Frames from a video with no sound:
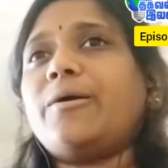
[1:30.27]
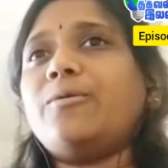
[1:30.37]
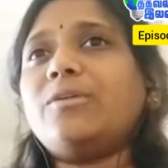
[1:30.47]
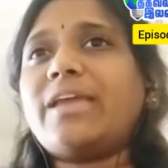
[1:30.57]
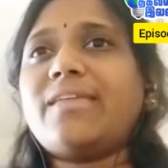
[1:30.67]

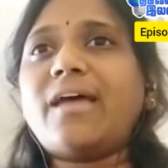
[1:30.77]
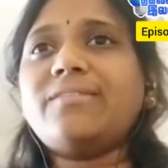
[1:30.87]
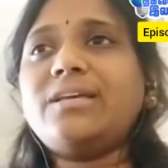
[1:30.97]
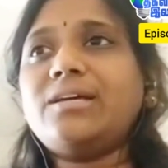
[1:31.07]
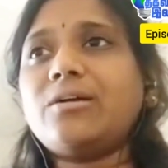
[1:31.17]
உங்களுக்கு
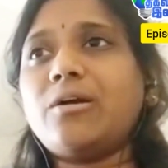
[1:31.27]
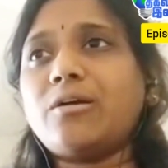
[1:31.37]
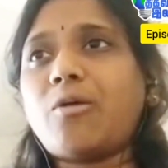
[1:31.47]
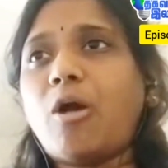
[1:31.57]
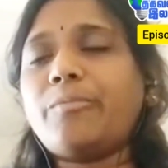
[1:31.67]
ஏதாவது
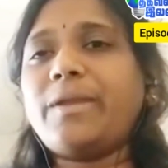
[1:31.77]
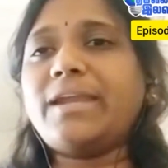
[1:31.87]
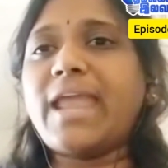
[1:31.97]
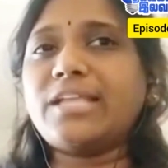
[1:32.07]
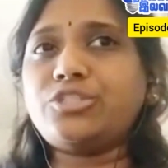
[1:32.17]

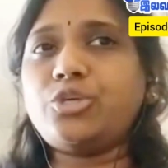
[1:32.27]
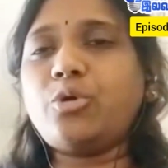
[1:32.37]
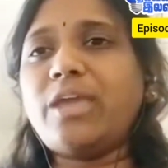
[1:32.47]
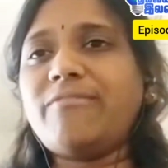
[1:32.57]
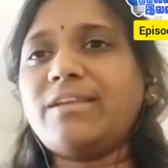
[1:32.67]
கார்ப்பரேட்
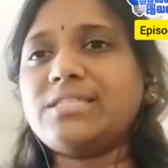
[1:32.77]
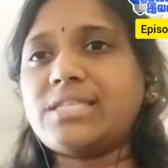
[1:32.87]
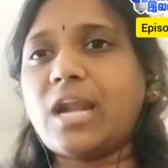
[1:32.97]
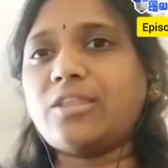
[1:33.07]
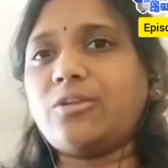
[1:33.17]
என்ஜிஓ ஈவெண்ட்ஸ்
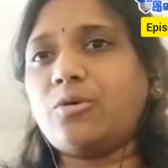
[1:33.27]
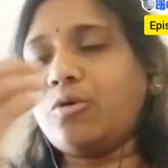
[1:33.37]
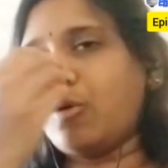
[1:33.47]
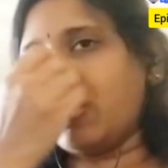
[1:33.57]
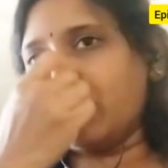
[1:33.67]

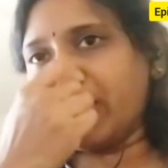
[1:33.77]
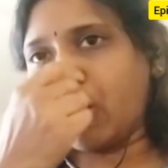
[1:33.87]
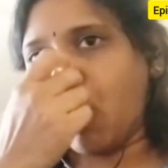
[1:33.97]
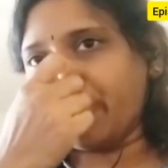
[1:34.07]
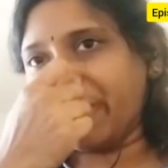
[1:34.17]
நடத்தணும் உங்களுடைய
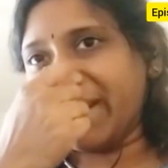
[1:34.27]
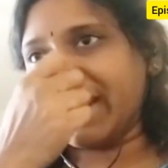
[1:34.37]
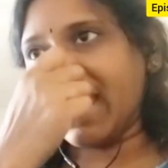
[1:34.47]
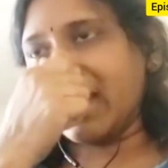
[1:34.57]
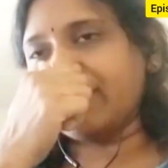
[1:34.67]

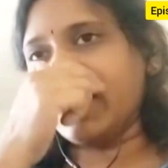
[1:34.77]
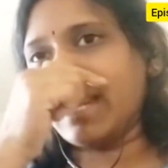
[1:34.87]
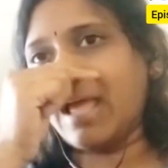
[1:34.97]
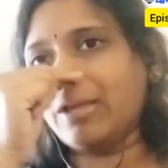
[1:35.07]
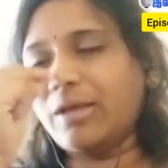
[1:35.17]
கார்ப்பரேட்டில்
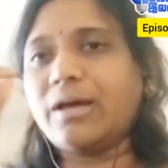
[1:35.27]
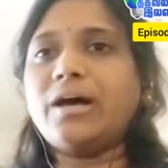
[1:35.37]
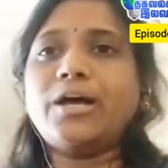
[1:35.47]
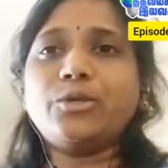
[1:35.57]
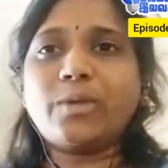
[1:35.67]
அப்படின்னா
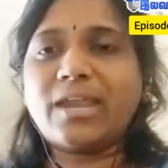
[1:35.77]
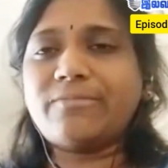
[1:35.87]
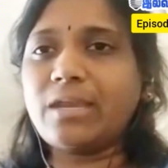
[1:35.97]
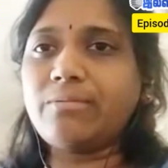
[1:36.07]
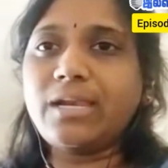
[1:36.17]
யூ
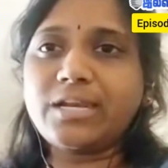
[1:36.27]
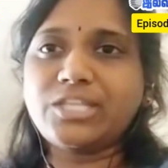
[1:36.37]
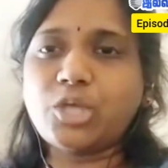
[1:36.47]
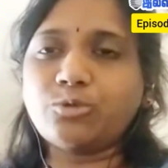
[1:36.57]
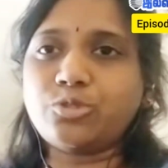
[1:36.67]
கேன் வெரி வெல்
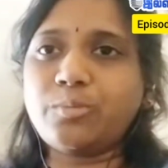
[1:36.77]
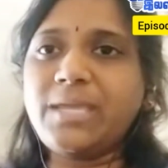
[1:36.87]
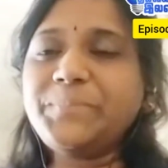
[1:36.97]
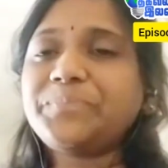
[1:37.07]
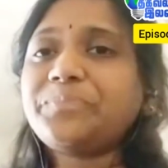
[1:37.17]
ரீச் அவுட் டு மீ